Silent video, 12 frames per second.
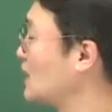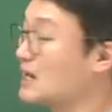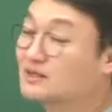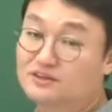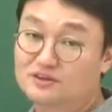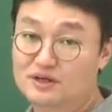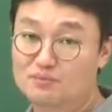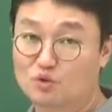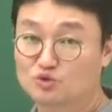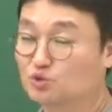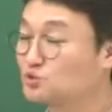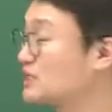안견의
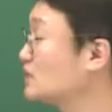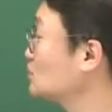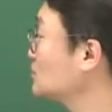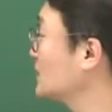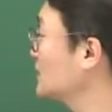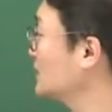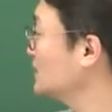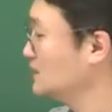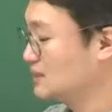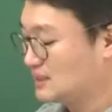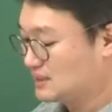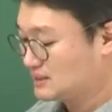목류도원 세종 때.
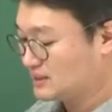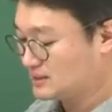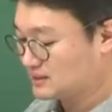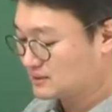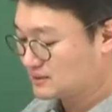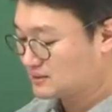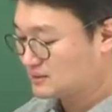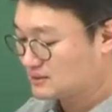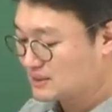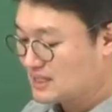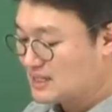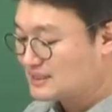디귿.
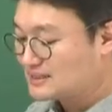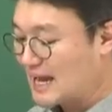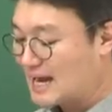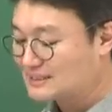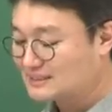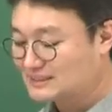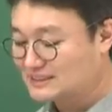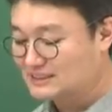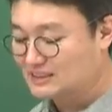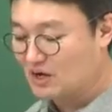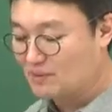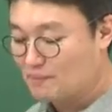
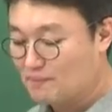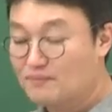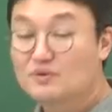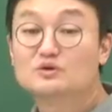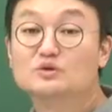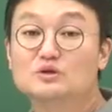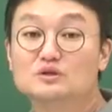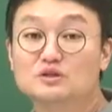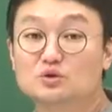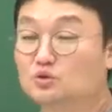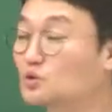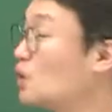장승엽.
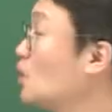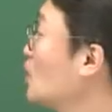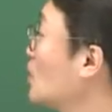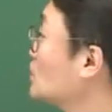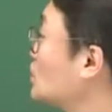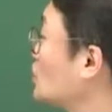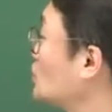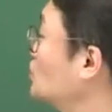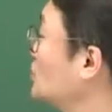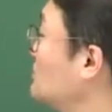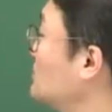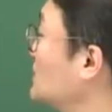이것도 조선
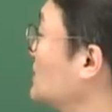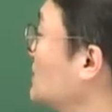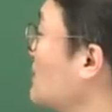후기입니다.